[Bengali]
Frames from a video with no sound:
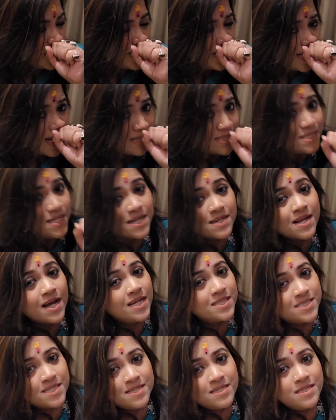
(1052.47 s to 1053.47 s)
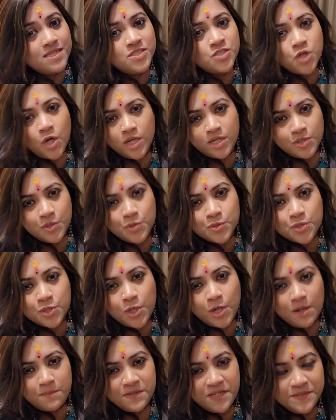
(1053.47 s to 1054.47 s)
যার যার কাজে গিয়ে জয়েন
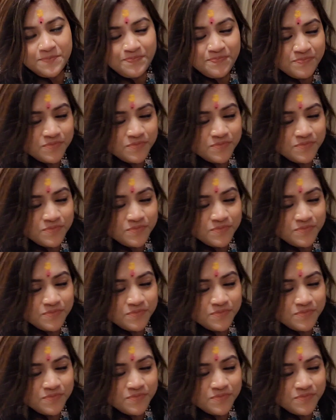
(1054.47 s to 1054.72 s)
করতে হবে